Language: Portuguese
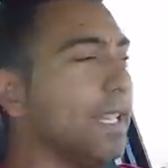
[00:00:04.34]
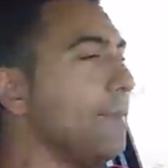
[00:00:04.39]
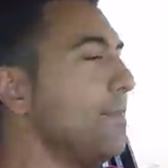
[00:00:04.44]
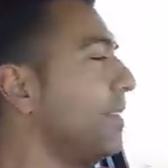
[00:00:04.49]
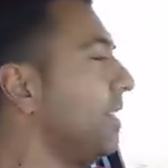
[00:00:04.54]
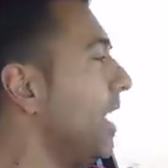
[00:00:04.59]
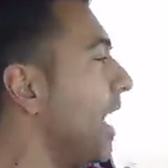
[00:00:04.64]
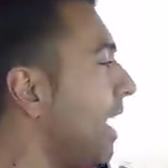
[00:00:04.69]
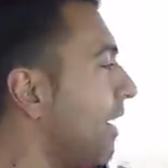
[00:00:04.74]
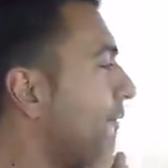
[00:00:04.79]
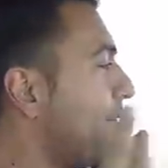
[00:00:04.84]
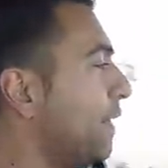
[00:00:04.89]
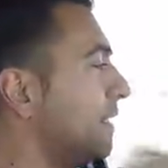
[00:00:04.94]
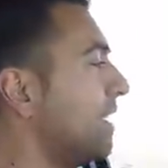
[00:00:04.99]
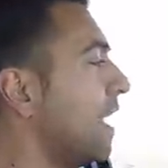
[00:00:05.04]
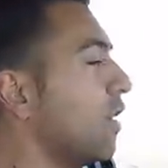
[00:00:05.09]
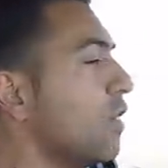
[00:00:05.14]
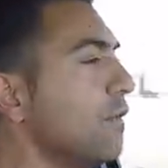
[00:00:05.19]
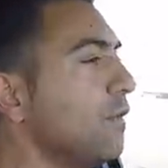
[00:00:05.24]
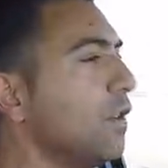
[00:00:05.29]
tempo, que é
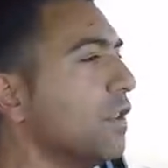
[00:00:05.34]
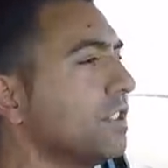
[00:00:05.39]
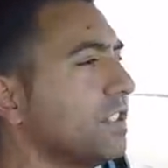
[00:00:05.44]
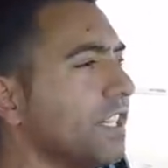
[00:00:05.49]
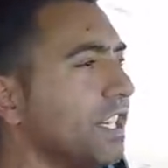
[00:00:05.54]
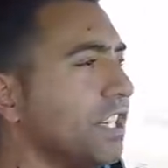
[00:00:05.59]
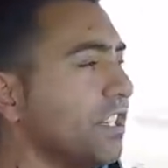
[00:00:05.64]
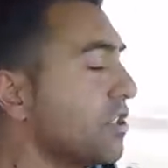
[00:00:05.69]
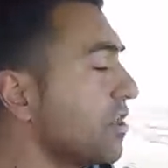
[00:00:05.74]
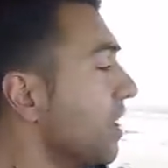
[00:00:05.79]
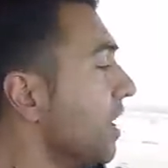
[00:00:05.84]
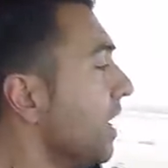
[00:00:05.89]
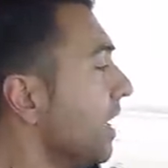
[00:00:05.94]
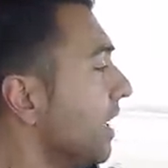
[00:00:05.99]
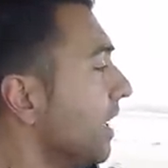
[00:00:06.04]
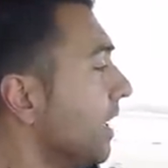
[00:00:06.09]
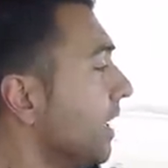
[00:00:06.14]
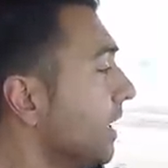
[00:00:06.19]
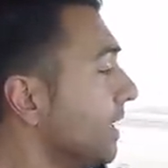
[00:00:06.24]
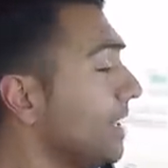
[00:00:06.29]
falar com vocês
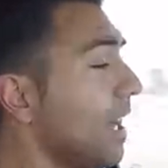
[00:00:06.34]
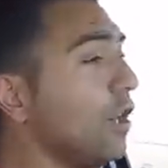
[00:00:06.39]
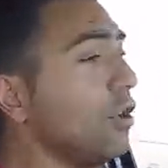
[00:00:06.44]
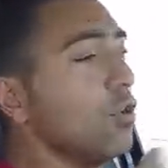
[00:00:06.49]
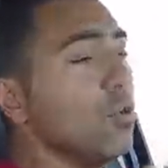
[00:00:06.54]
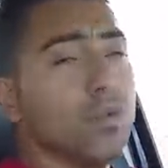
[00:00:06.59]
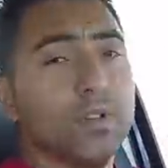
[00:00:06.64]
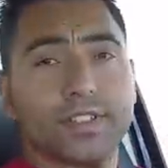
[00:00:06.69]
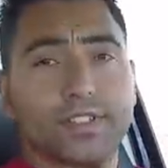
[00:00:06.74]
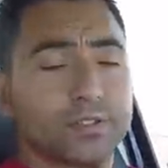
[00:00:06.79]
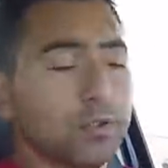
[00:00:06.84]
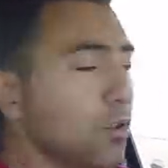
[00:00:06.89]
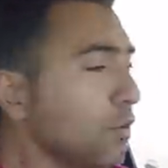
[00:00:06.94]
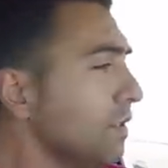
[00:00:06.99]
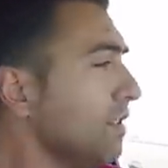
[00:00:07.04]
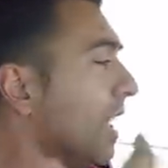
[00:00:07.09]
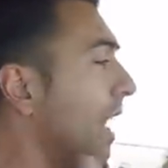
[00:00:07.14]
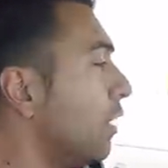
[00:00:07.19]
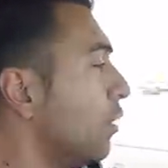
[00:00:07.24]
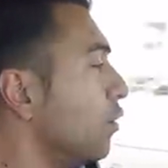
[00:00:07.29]
uh, de algum
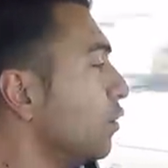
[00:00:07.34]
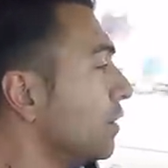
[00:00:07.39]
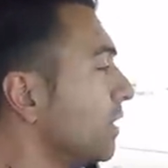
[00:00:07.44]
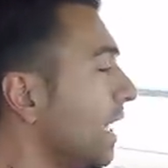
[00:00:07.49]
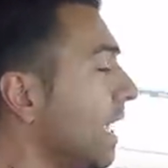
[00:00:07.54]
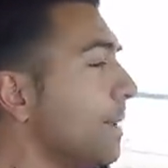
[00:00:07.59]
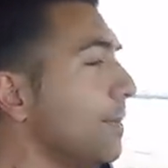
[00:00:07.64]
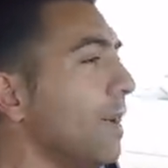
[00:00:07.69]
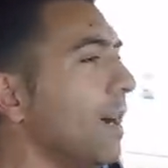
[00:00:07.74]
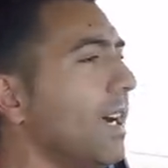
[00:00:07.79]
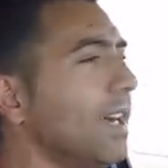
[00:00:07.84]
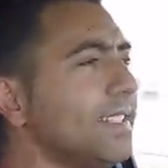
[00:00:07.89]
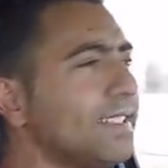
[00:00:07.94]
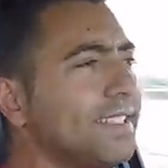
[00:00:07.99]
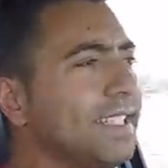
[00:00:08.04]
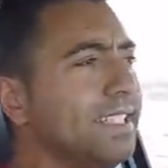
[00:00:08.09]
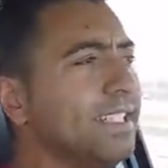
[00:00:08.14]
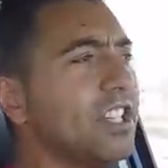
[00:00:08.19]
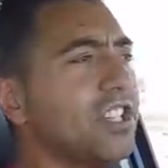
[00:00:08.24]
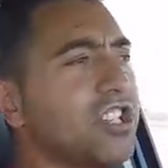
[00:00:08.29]
assunto, de algum tema,
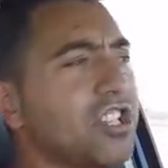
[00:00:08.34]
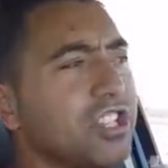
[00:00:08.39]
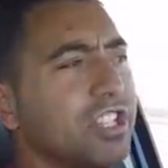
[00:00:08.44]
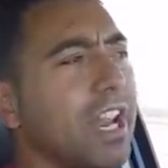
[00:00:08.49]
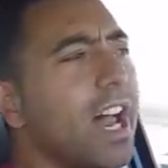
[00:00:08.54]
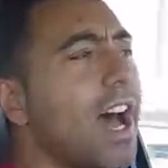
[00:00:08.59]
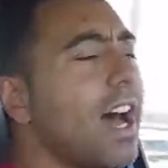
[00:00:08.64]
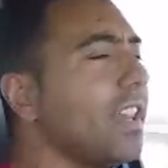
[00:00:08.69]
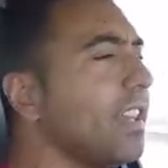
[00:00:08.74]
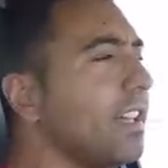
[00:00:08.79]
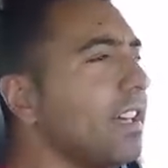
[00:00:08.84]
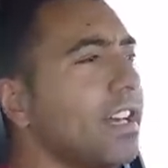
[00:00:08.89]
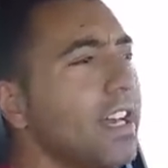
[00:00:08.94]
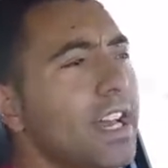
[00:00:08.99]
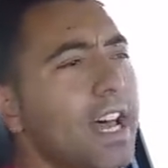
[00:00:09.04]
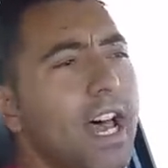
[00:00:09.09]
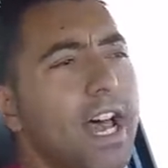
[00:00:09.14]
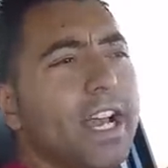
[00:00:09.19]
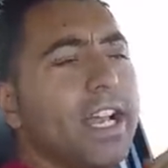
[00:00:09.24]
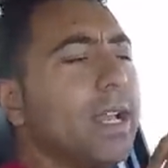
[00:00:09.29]
assim na estrada,
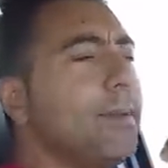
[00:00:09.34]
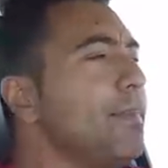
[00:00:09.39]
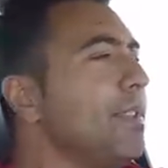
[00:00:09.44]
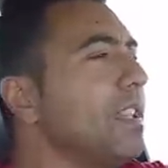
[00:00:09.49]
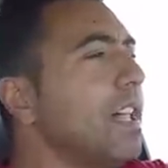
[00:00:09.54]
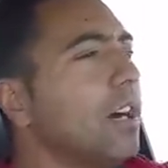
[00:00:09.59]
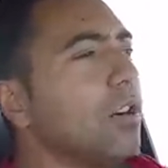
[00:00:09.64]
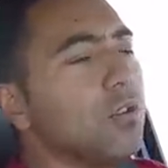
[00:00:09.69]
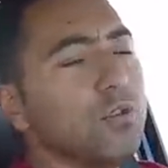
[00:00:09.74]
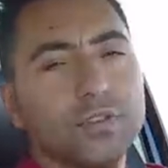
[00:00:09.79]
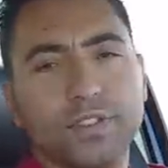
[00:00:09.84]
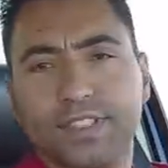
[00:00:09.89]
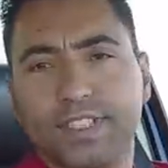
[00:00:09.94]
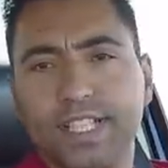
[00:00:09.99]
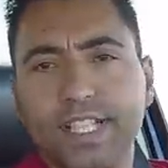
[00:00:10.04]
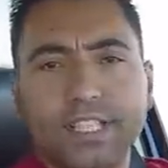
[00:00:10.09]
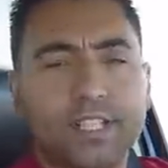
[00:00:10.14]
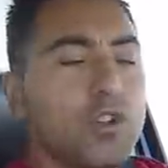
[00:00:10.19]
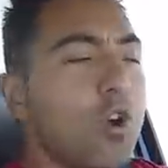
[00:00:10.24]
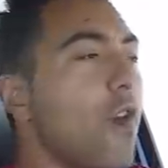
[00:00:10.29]
a caminho de algum
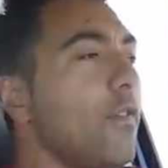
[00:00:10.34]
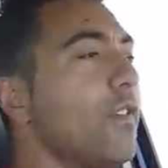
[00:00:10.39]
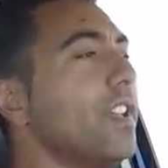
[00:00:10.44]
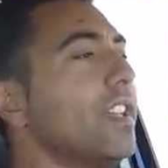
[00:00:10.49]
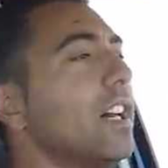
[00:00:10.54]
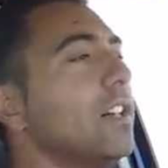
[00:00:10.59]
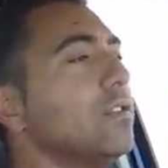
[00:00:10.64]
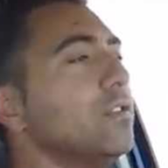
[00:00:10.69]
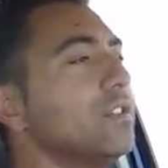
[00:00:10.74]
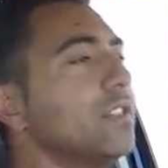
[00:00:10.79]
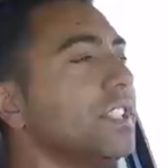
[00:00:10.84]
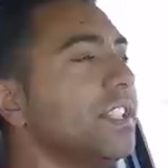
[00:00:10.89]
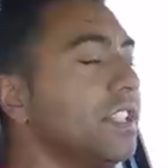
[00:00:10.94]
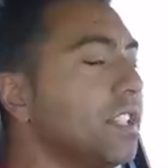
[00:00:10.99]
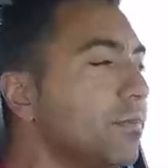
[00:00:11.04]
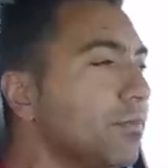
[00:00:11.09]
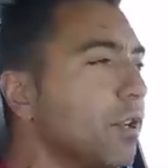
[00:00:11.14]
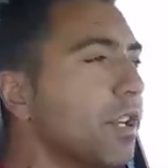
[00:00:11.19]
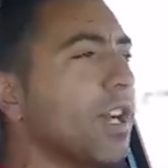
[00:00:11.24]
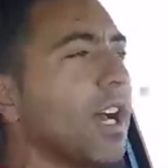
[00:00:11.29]
sítio, ou a vir de algum
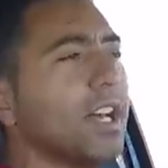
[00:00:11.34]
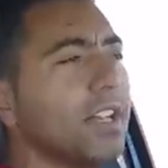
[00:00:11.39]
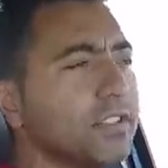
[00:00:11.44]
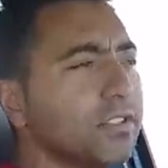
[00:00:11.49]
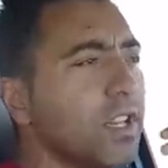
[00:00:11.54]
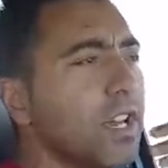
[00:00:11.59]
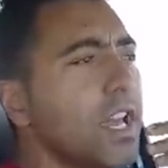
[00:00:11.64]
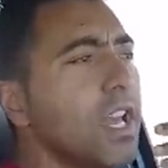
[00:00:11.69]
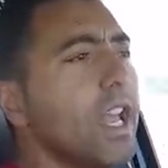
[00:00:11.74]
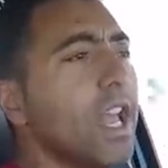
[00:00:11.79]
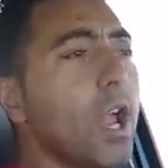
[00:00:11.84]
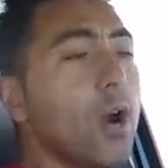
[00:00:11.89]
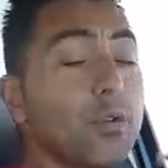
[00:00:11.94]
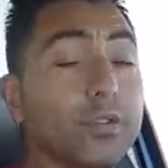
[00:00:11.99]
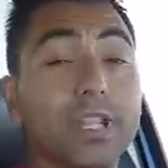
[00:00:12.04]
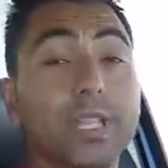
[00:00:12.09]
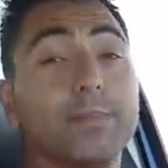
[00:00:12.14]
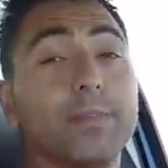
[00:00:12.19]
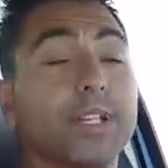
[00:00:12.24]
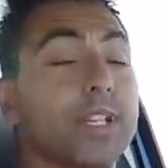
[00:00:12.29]
sítio. Por acaso, é
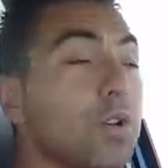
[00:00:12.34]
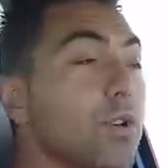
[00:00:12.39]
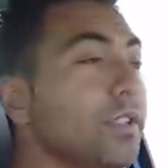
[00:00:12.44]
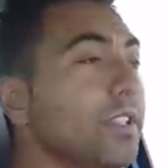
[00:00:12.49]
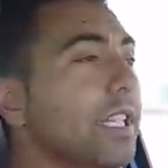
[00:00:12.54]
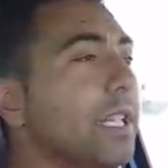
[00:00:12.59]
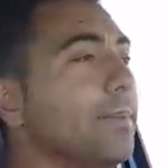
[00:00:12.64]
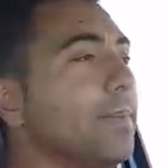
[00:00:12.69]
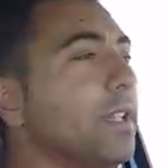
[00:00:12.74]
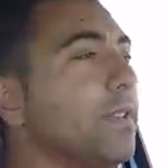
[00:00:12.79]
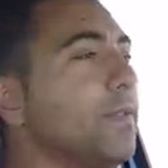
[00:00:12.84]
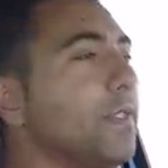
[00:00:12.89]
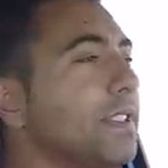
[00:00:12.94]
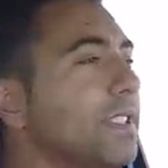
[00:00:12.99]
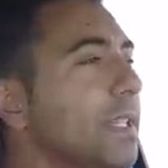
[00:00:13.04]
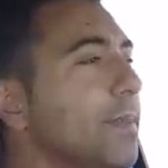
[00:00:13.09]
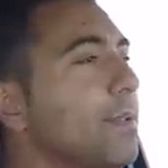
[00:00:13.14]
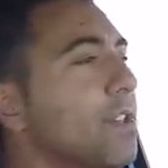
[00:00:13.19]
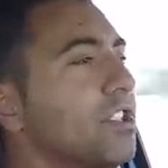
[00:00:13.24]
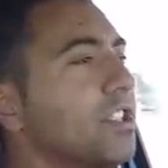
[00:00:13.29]
um tema que eu antigamente
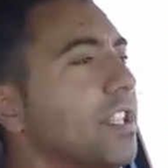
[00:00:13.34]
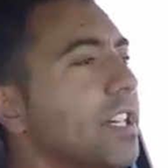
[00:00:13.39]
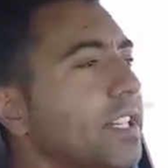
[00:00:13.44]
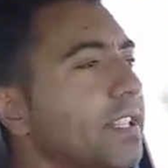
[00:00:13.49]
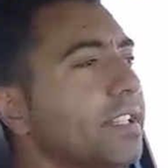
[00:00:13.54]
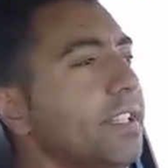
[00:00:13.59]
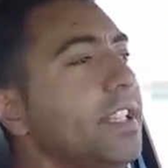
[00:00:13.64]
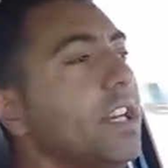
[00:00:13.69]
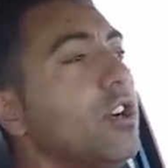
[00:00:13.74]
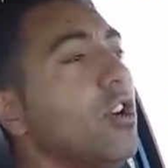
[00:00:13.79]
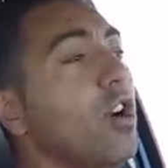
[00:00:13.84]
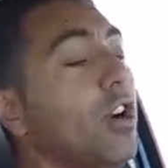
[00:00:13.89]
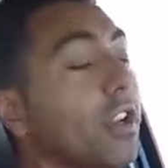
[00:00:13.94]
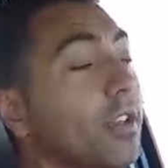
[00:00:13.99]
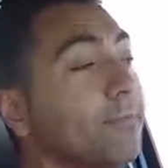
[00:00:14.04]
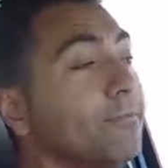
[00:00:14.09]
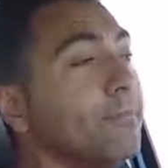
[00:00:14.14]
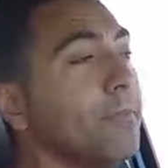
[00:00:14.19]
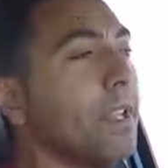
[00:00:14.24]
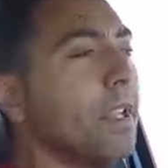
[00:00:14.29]
fazia bastante e agora,